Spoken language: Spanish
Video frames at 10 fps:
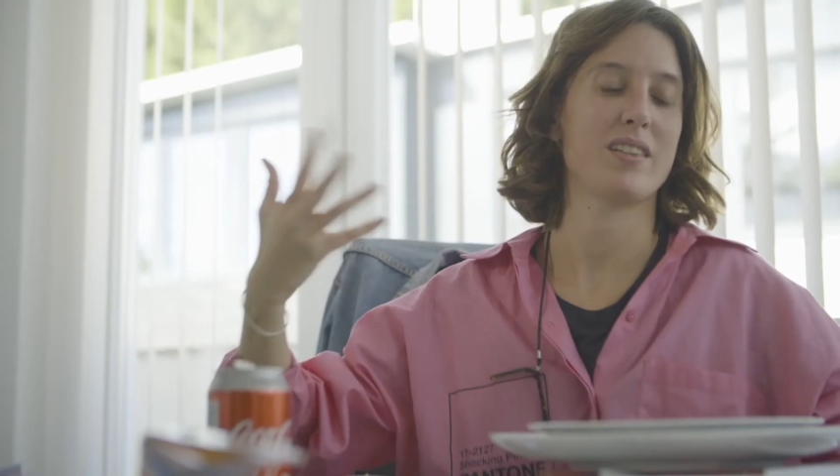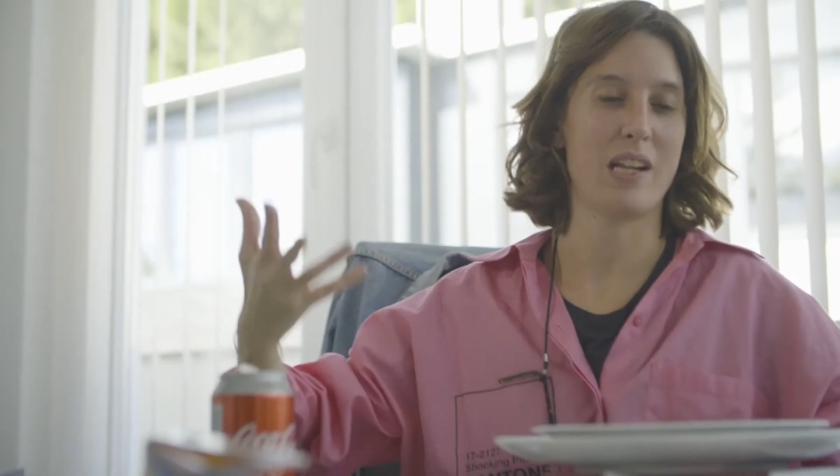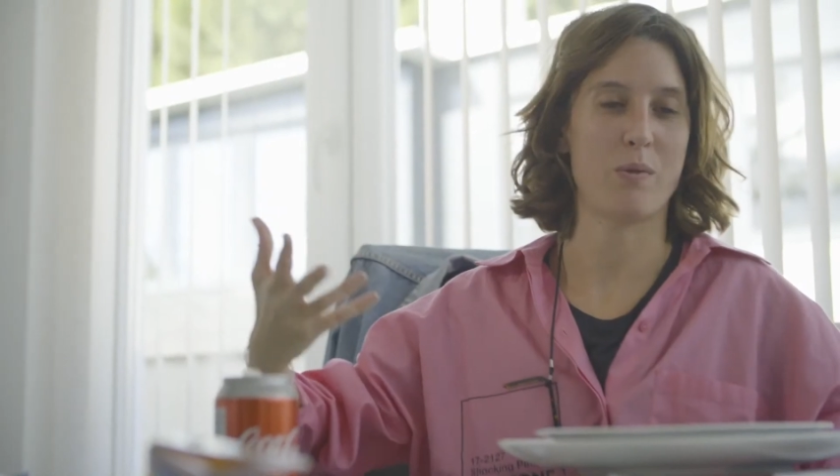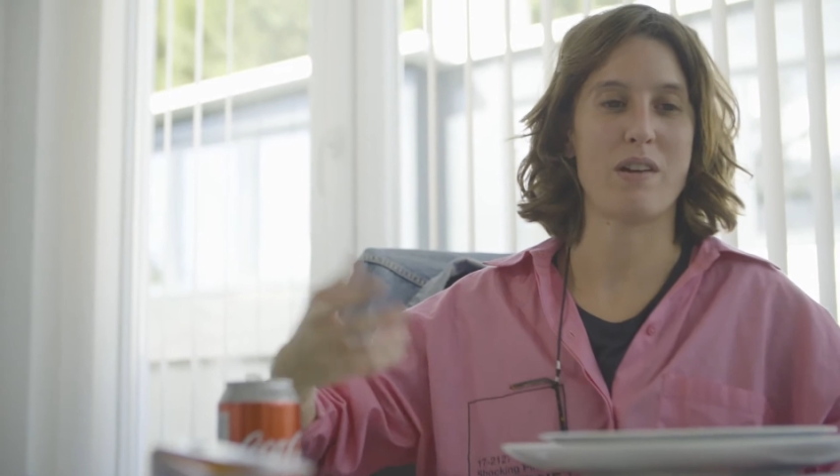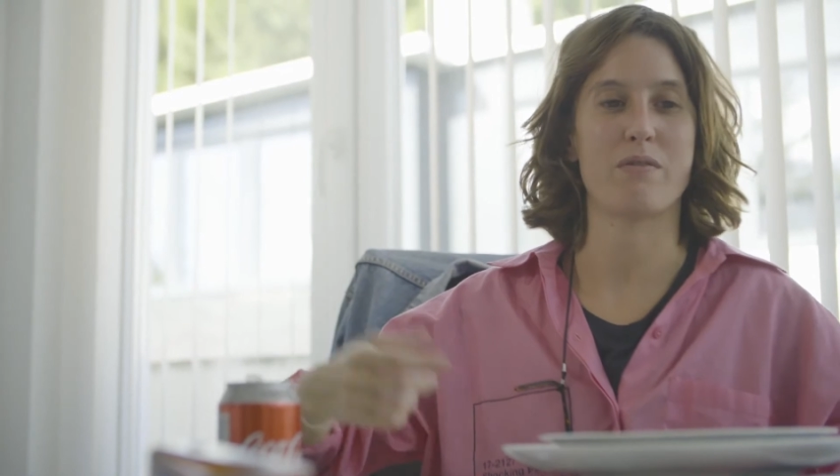
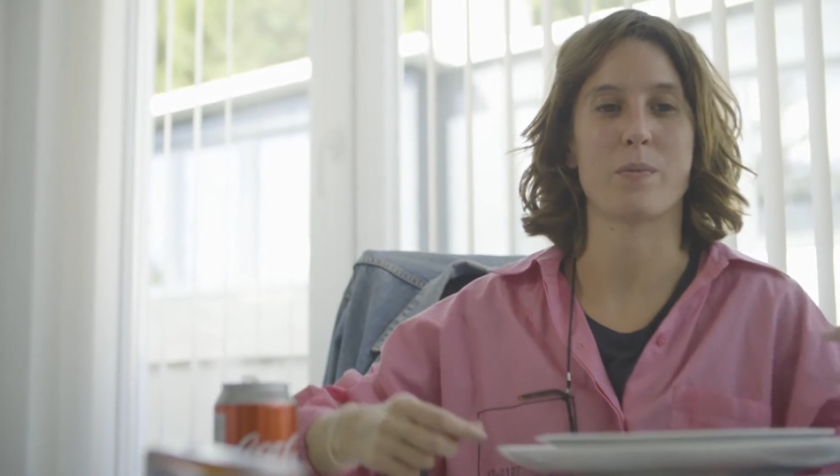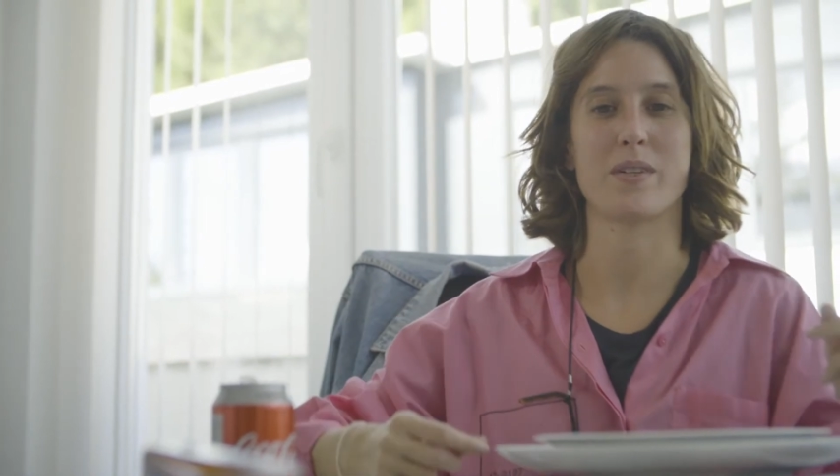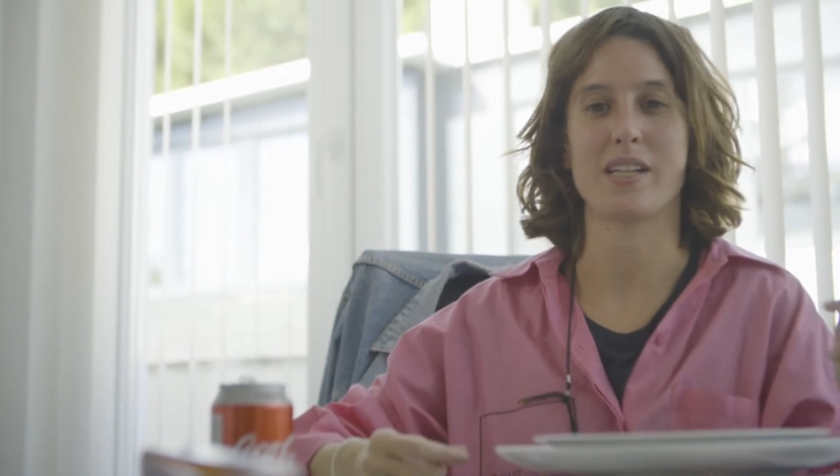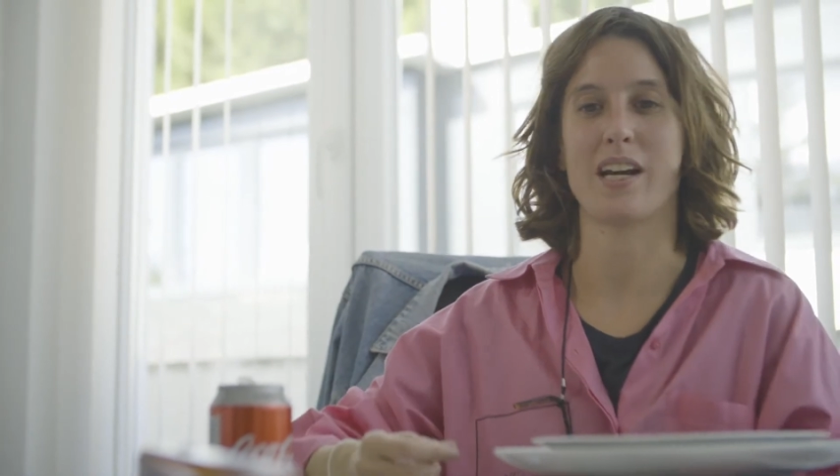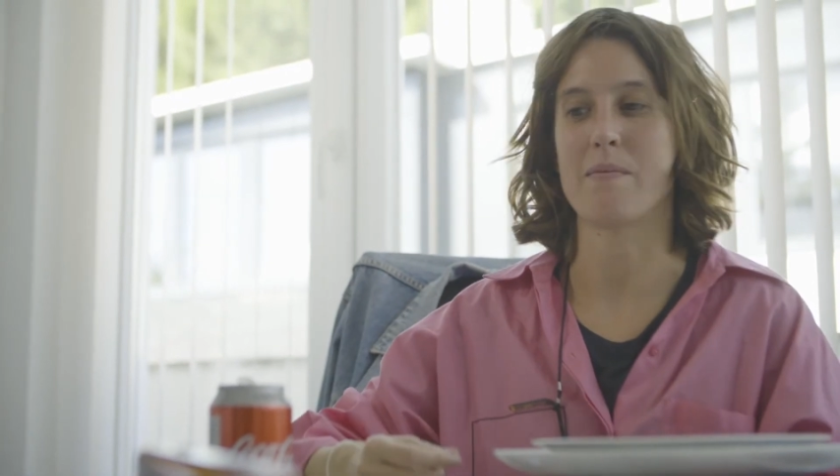de alguna
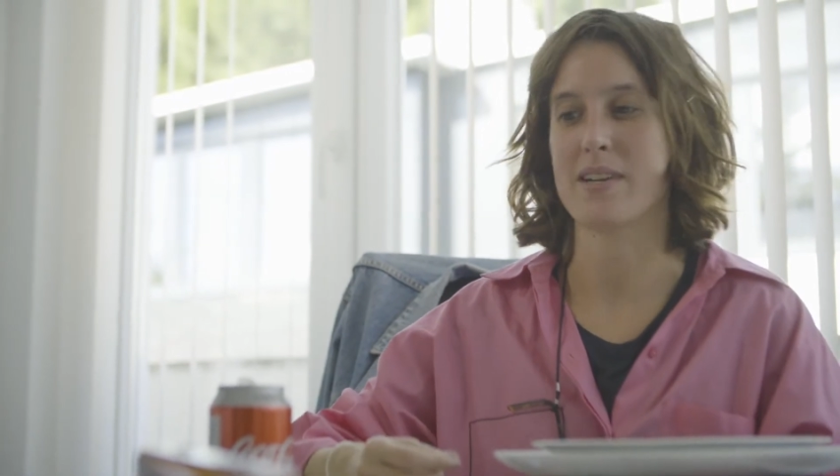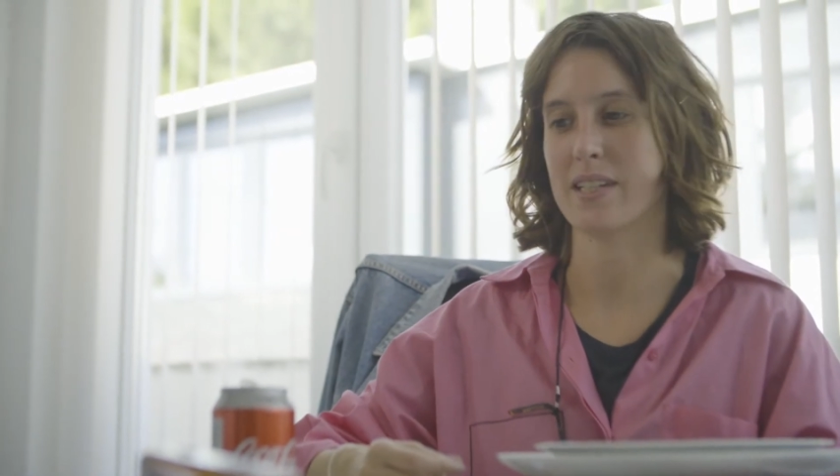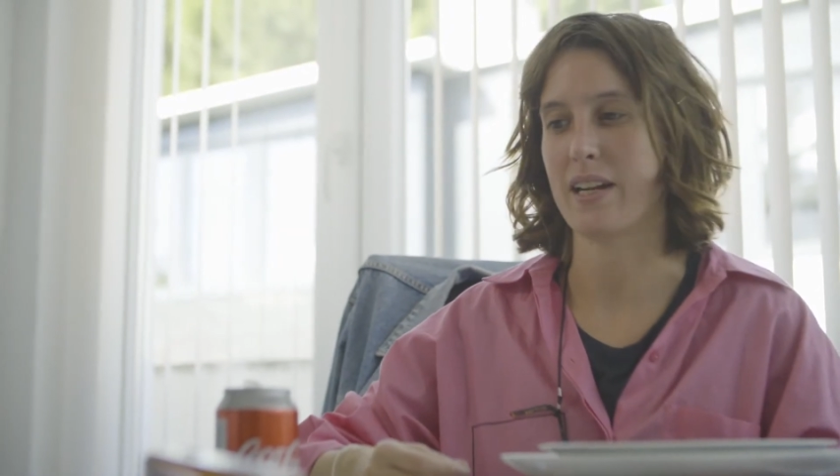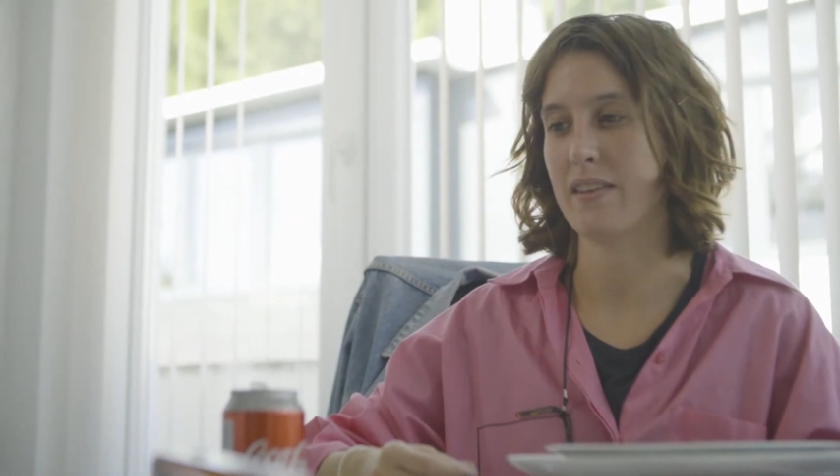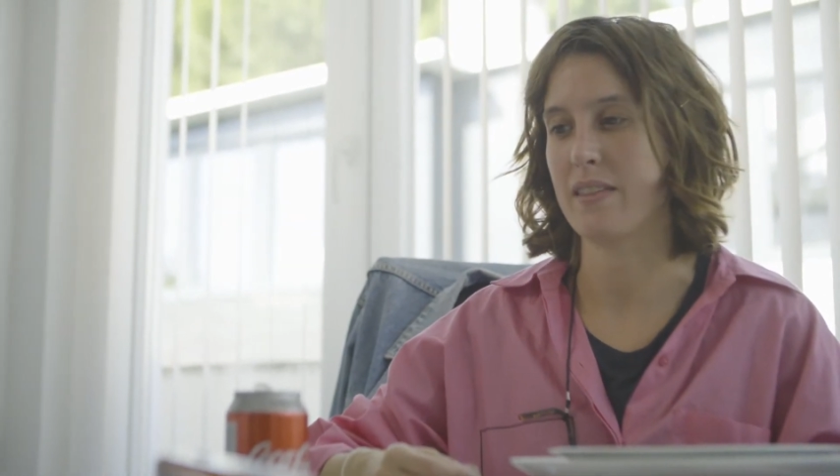forma se haga
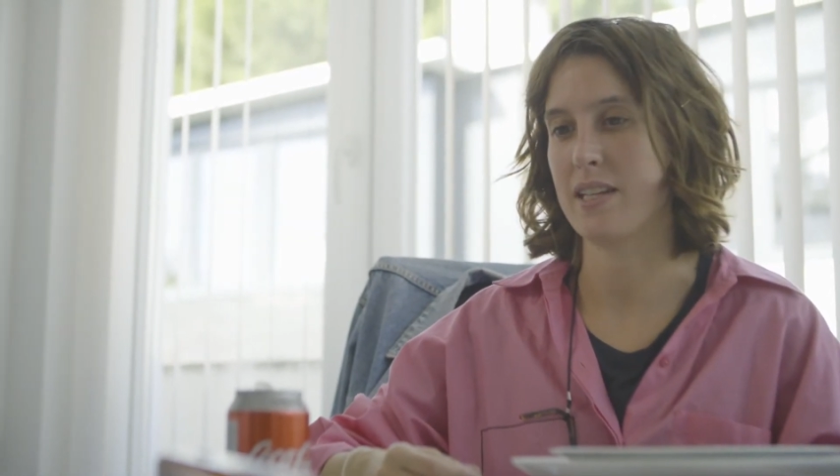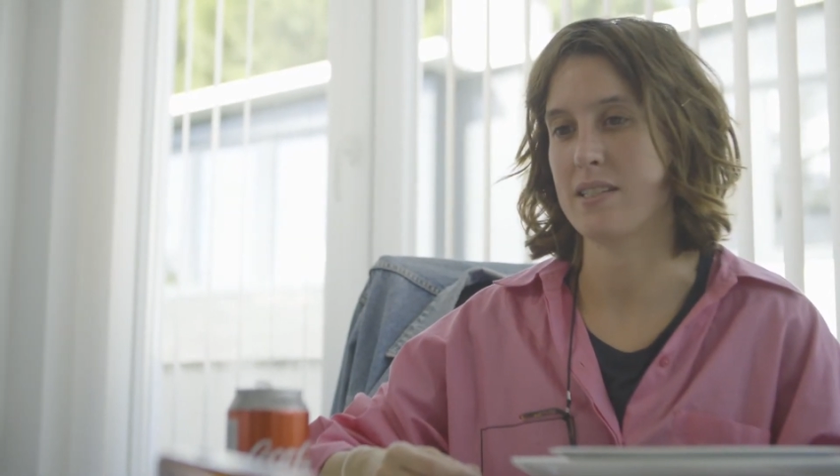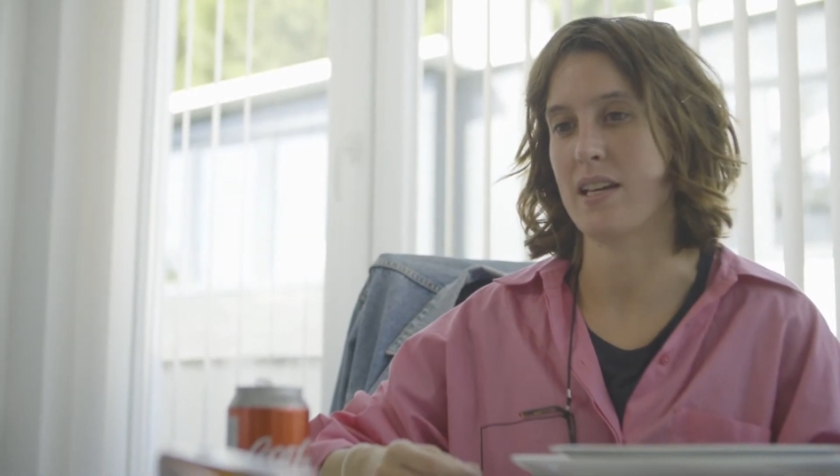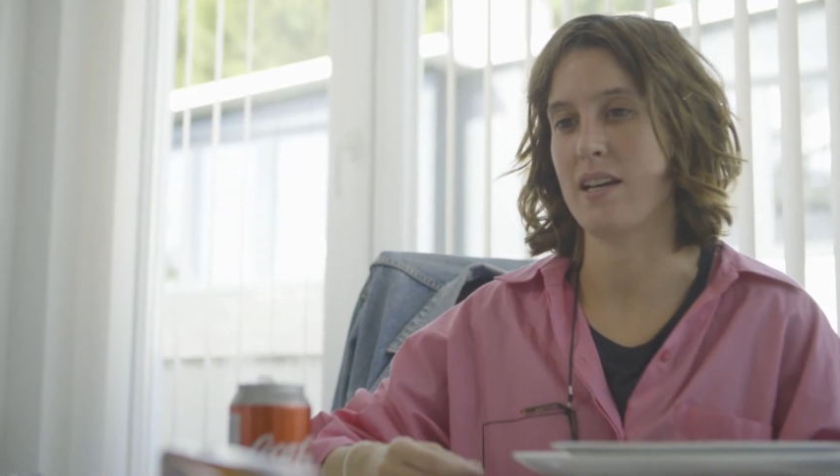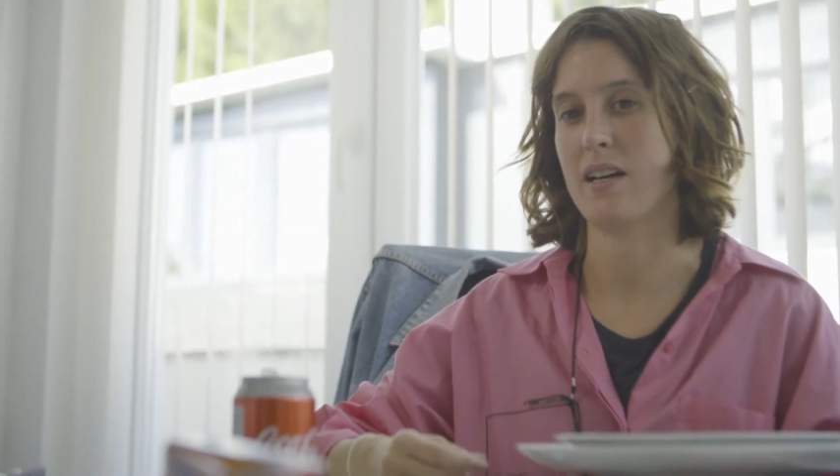más grande
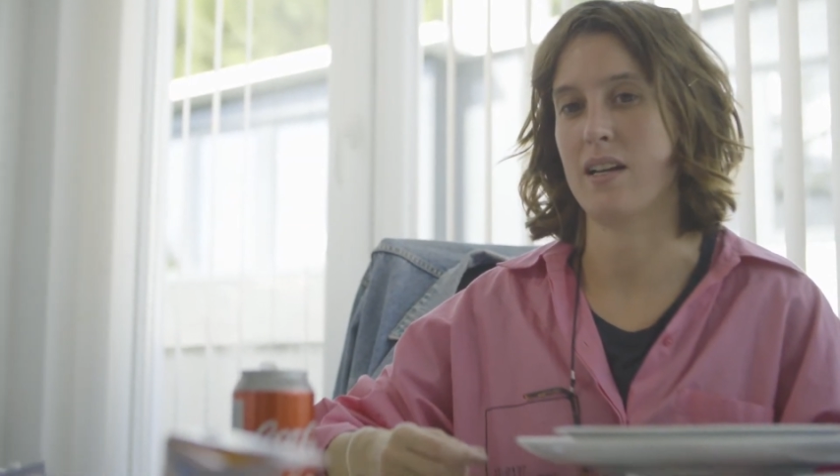esta,